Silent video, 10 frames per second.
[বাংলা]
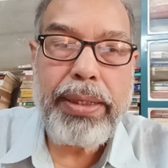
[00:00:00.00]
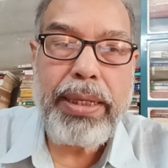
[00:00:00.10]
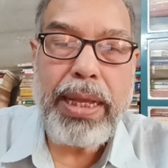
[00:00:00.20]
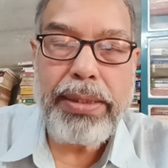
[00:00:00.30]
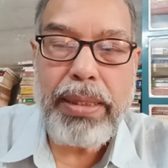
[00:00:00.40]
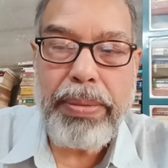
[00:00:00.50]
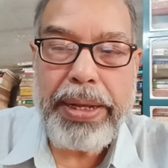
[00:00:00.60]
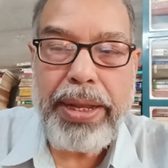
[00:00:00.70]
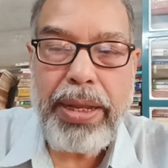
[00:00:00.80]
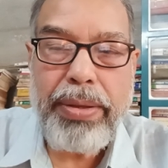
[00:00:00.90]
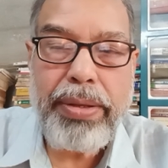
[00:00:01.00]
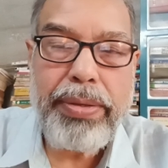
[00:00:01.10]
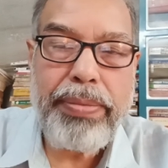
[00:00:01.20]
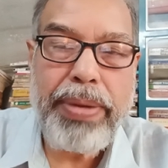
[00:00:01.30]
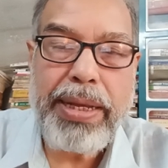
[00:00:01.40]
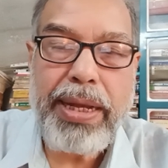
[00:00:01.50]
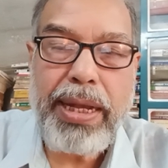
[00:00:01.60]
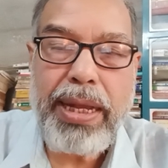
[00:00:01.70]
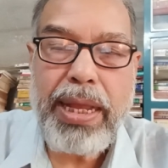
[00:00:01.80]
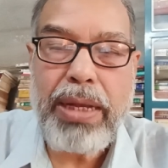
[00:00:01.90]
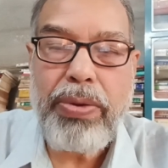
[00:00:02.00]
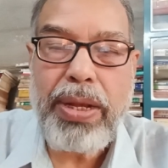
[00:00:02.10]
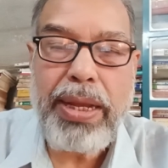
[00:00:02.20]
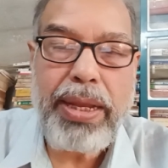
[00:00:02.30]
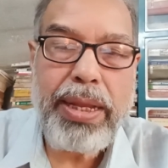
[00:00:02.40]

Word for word: কি আসতে পারে ফাইনালে অ্যানুয়ালে